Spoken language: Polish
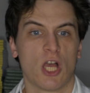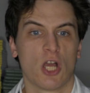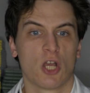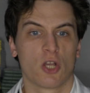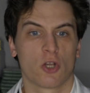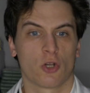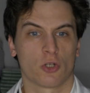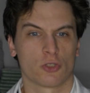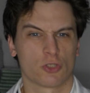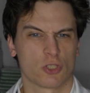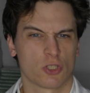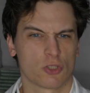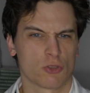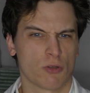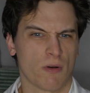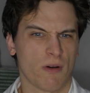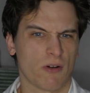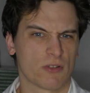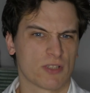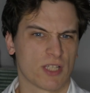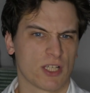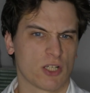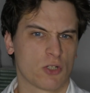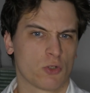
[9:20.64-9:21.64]

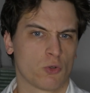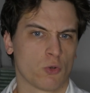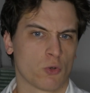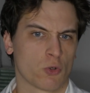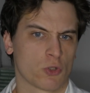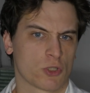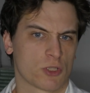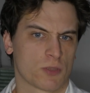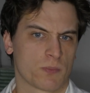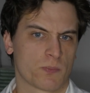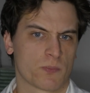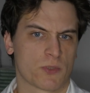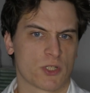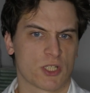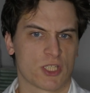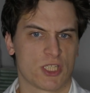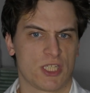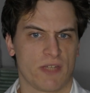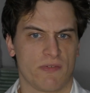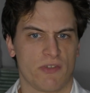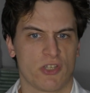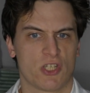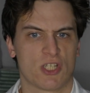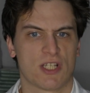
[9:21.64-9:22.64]
Kontynuował ten kurs przez
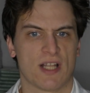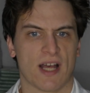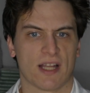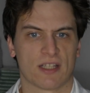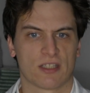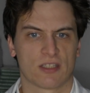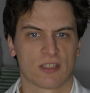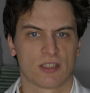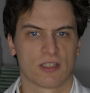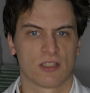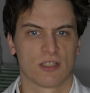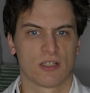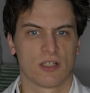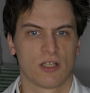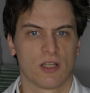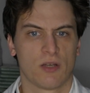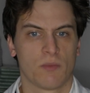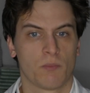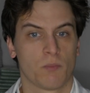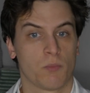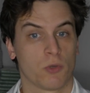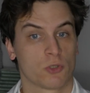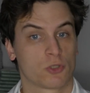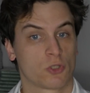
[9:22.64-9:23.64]
9 lat,
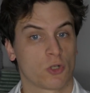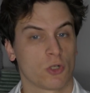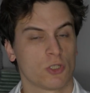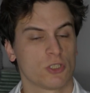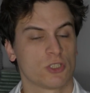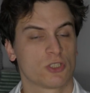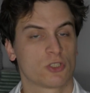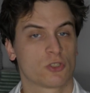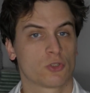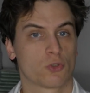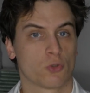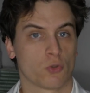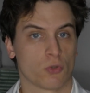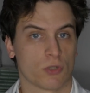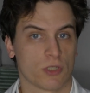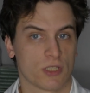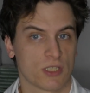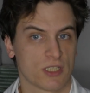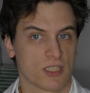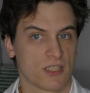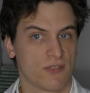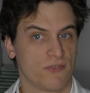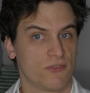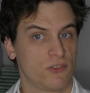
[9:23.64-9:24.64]
pod koniec
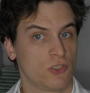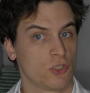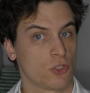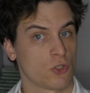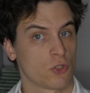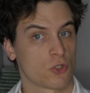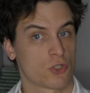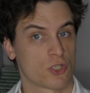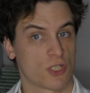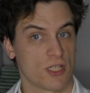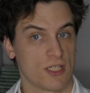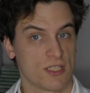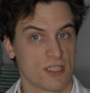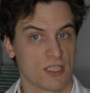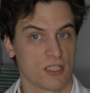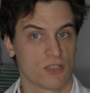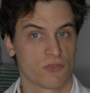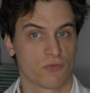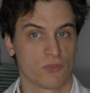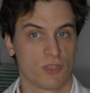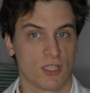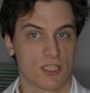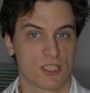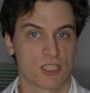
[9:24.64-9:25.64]
których w
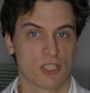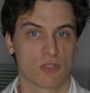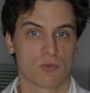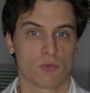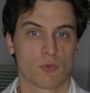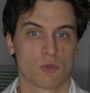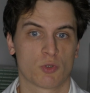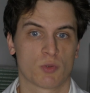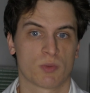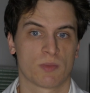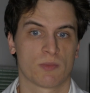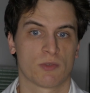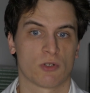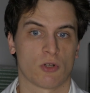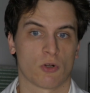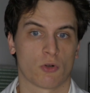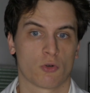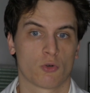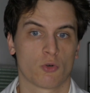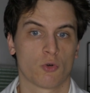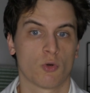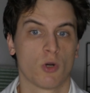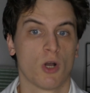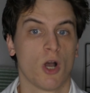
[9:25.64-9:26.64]
1628
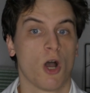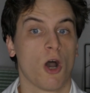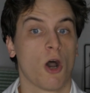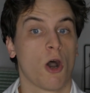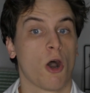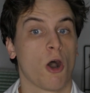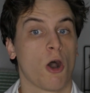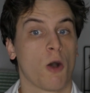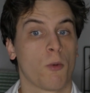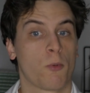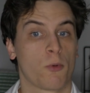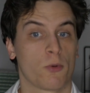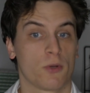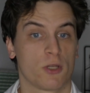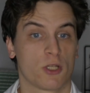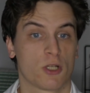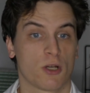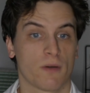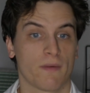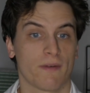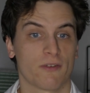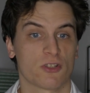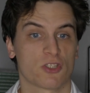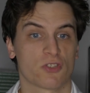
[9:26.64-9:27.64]
roku
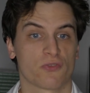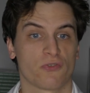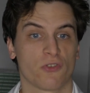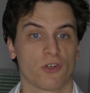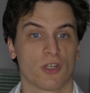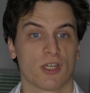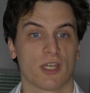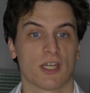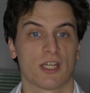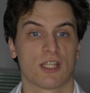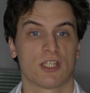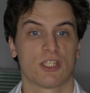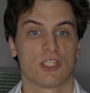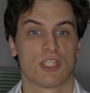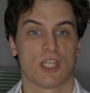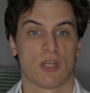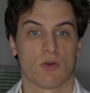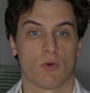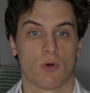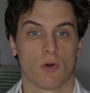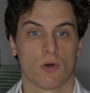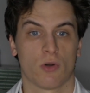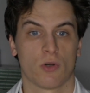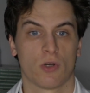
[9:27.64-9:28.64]
opublikował swoje
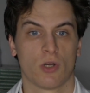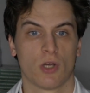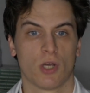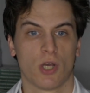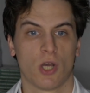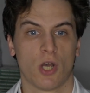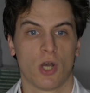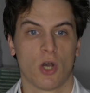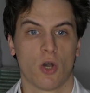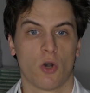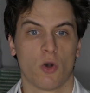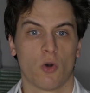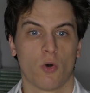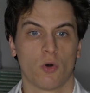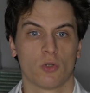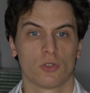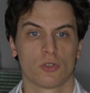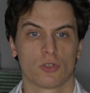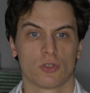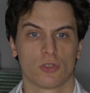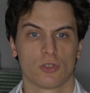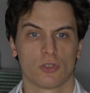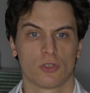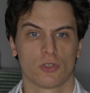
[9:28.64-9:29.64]
dzieło,
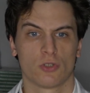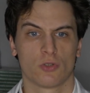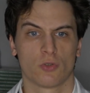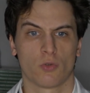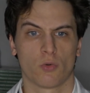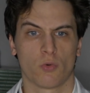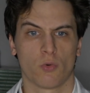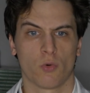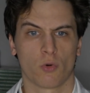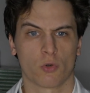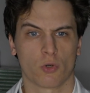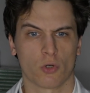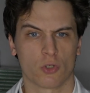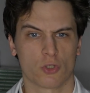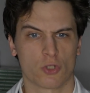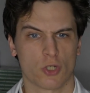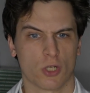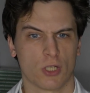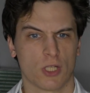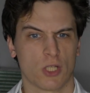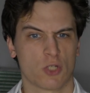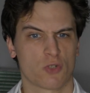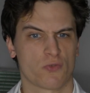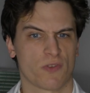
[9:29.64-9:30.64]

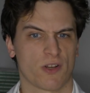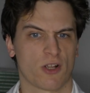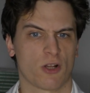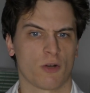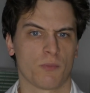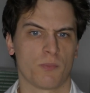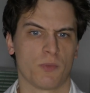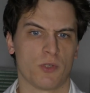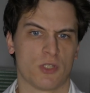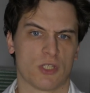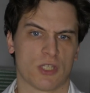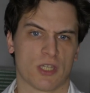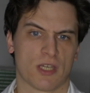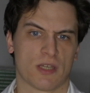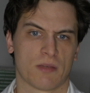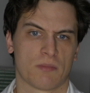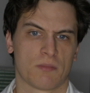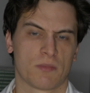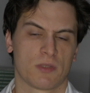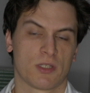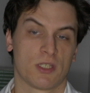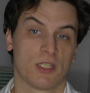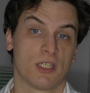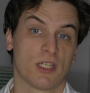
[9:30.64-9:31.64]
ukończone już w rękopisie
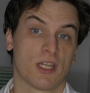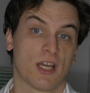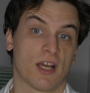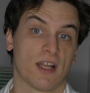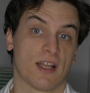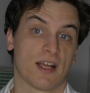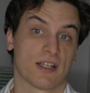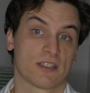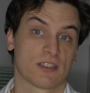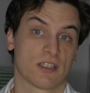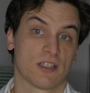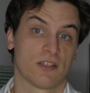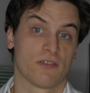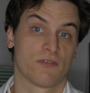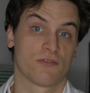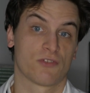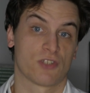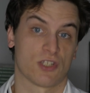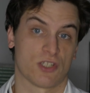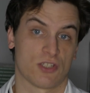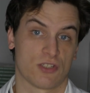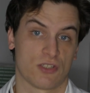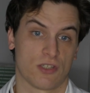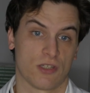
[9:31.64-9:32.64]
kilka lat
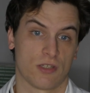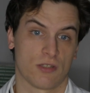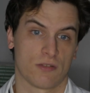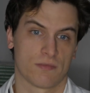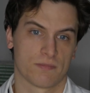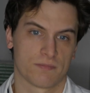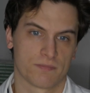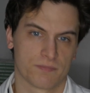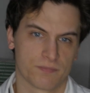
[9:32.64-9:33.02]
wcześniej.